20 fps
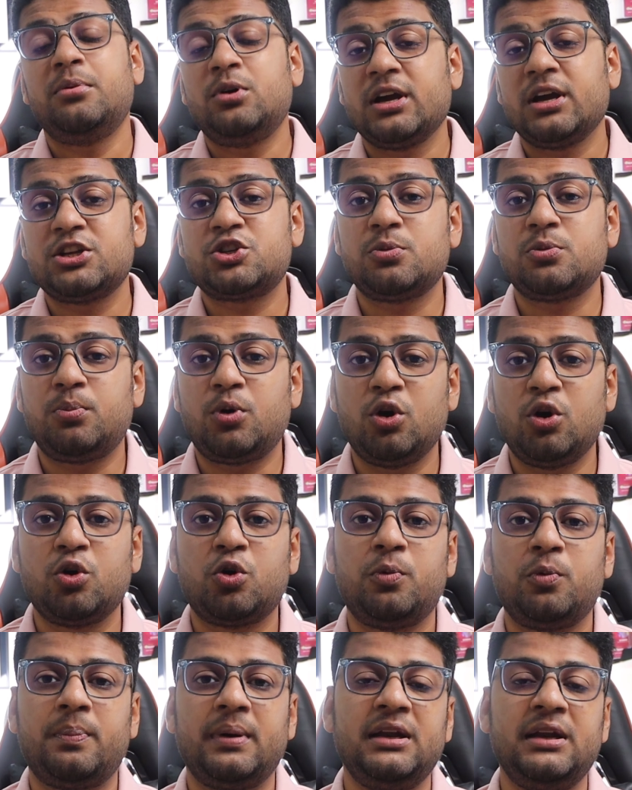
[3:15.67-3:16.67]
এবং এসব বড়
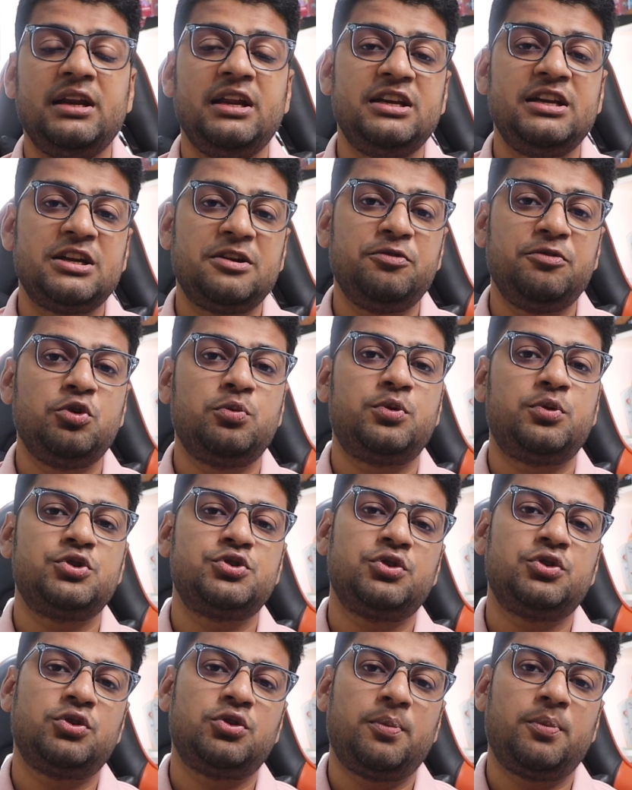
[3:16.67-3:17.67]
কোম্পানির ইন্টারভিউ
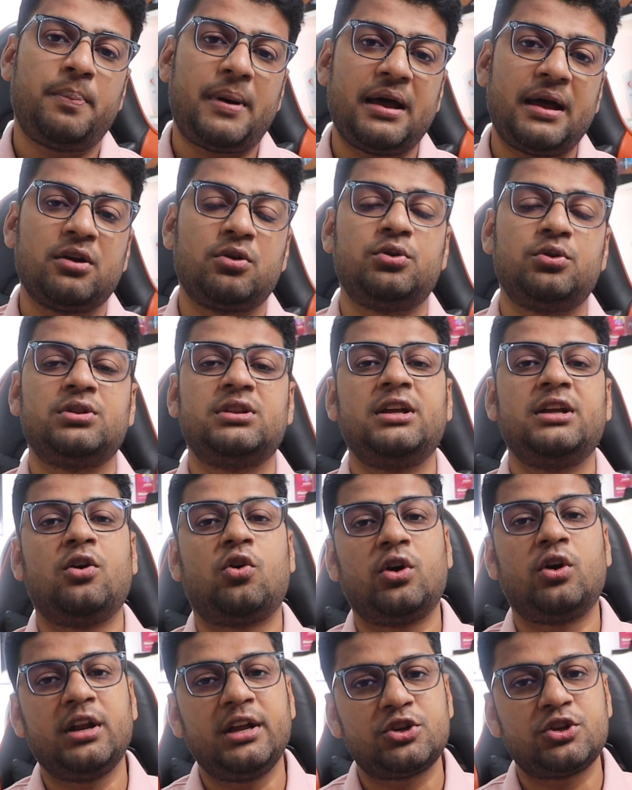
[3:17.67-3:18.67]
পর্যন্ত পার করতে
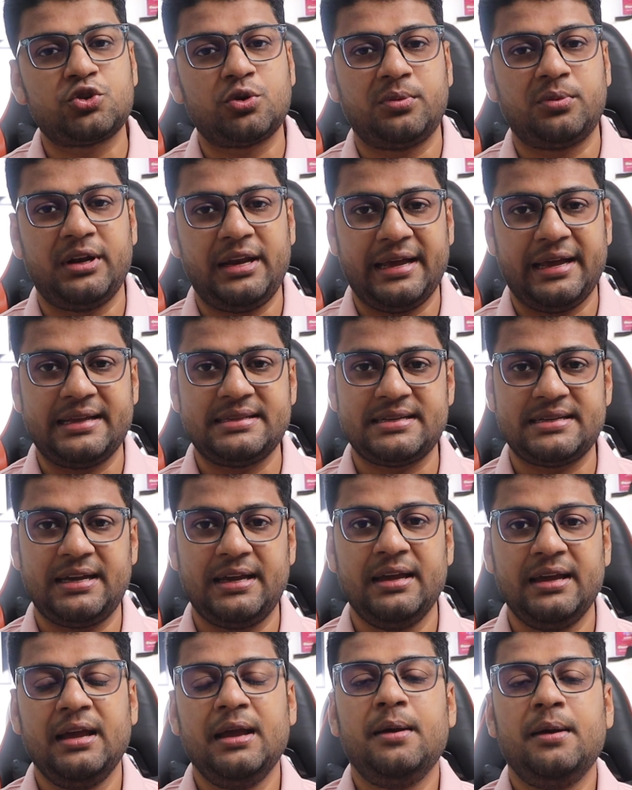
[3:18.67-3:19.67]
অনেক সময় লেগে
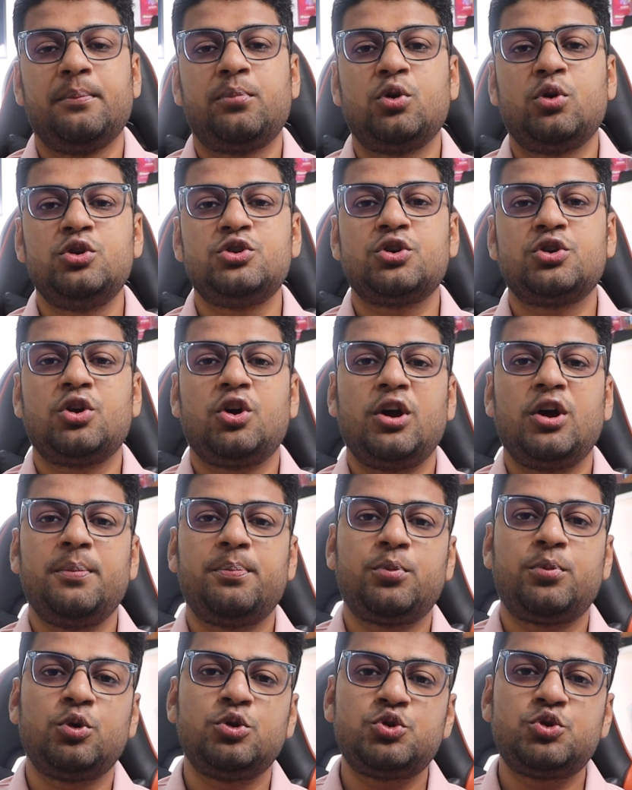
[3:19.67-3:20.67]
যায় প্রয়োজন
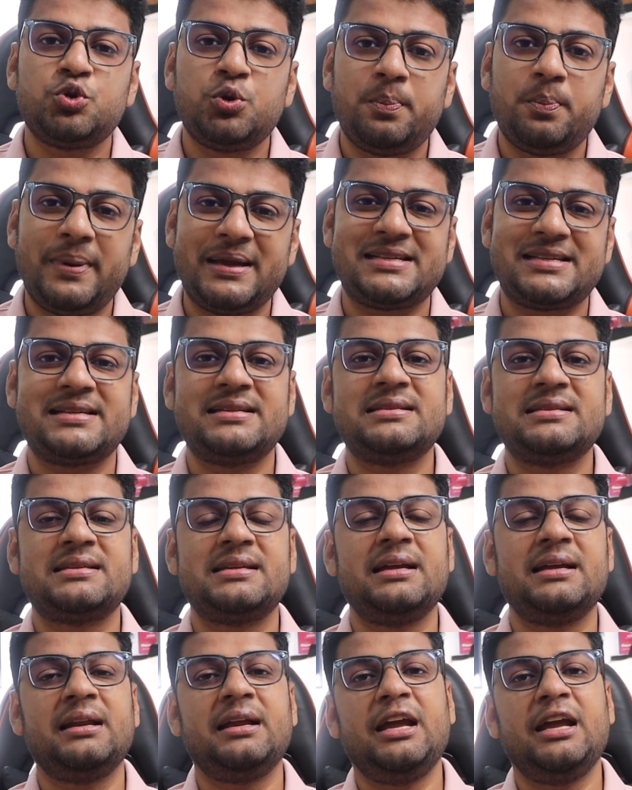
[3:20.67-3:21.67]
হয় প্রচুর
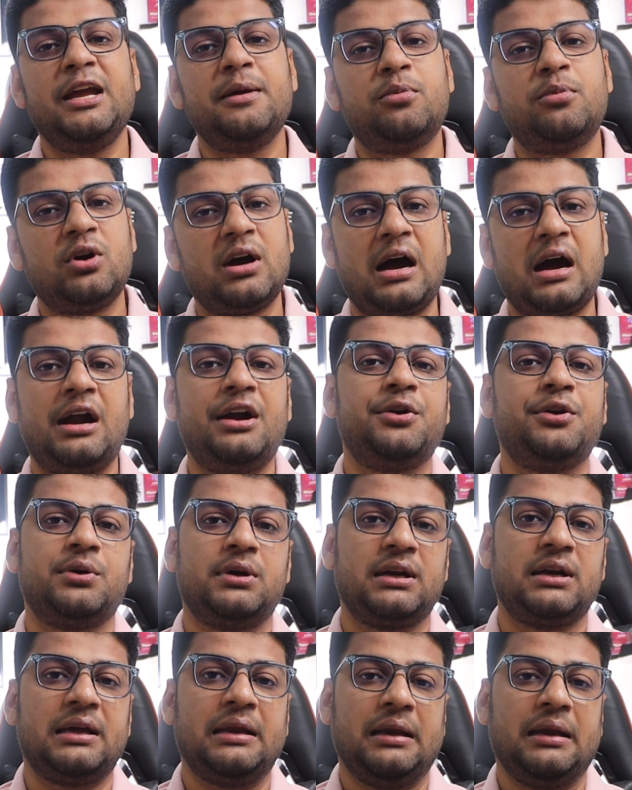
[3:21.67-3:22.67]
পেশেন্সের এবং
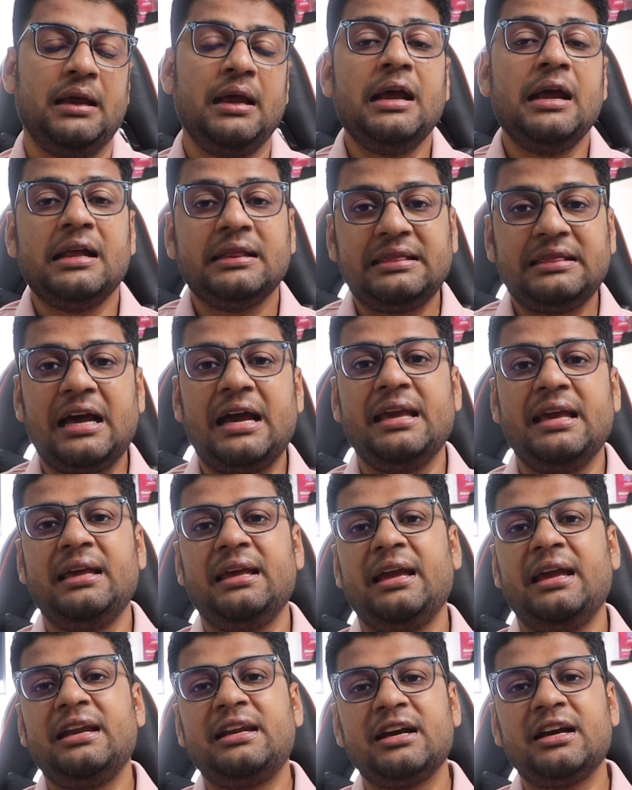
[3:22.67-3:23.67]
হার্ডওয়ার্কের তাই
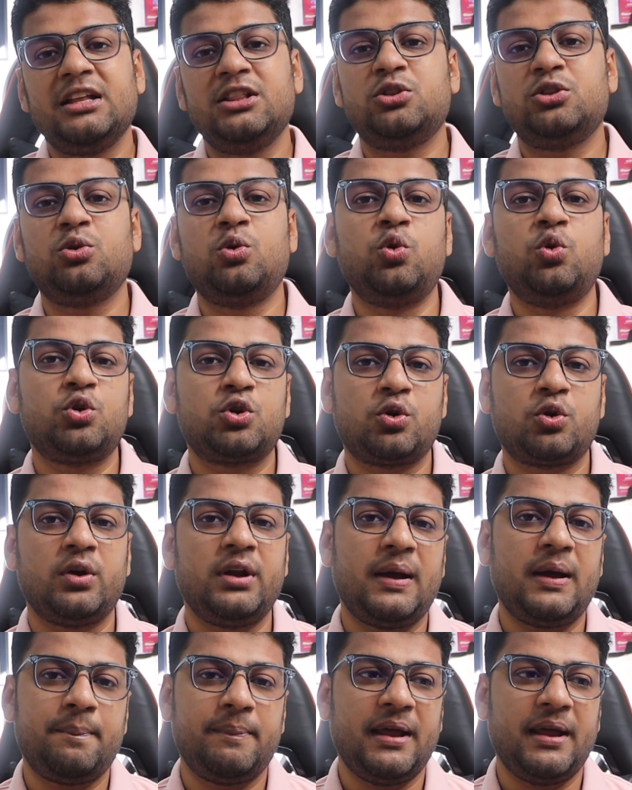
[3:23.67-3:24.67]
এটা কিন্তু হুট
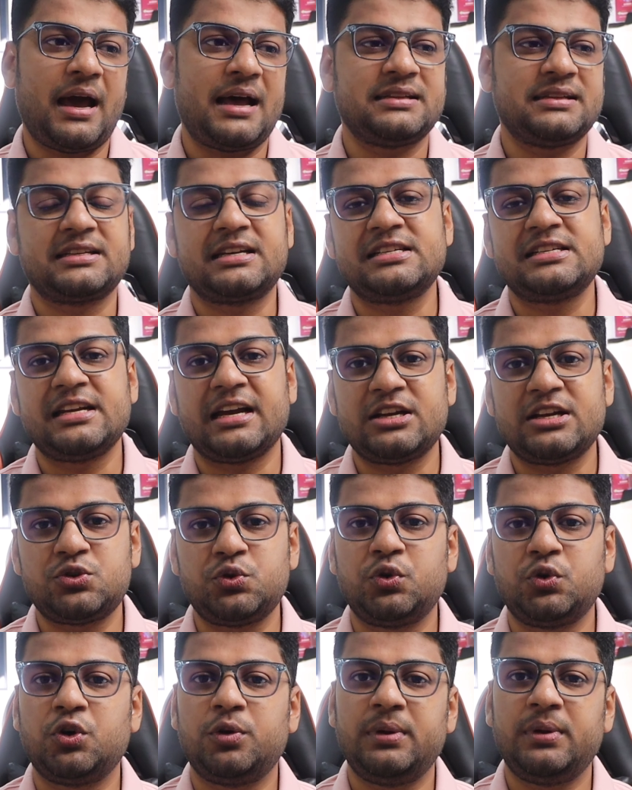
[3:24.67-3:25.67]
করে আপনি আজকে শেখা
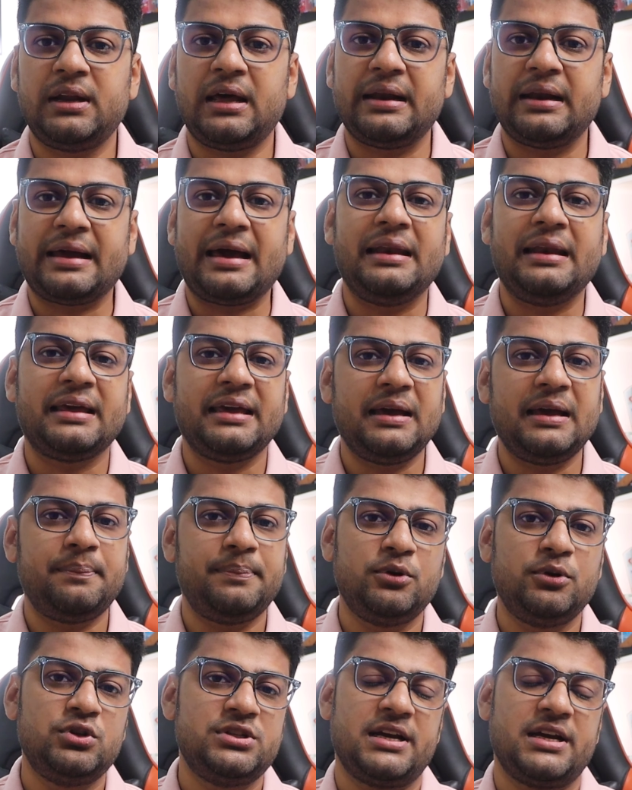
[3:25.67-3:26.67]
শুরু করবেন আর কালকেই
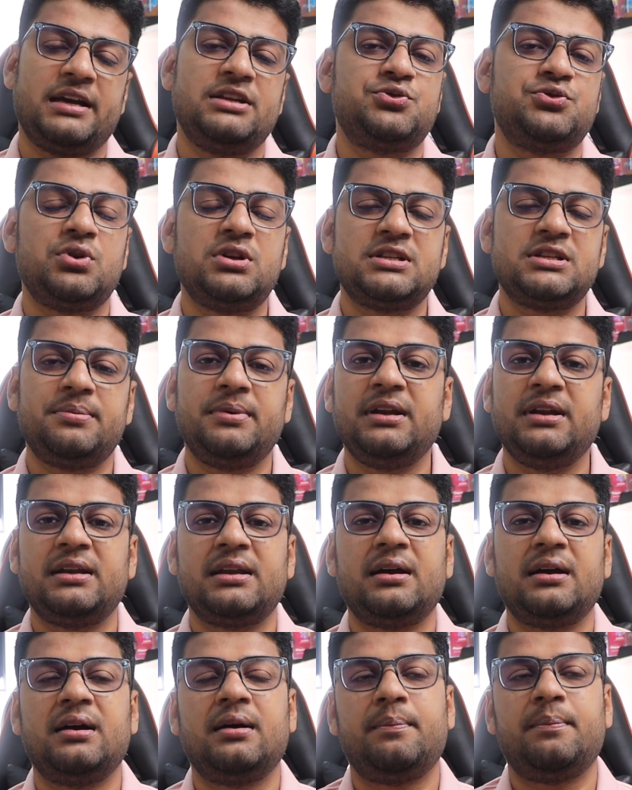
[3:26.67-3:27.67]
আপনি ওই জায়গায় চলে যাবেন
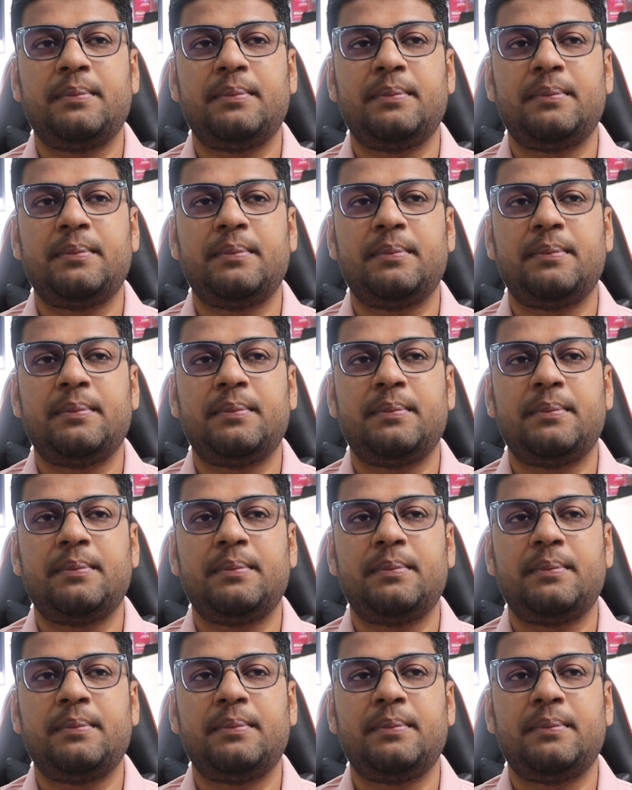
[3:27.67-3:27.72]
এটা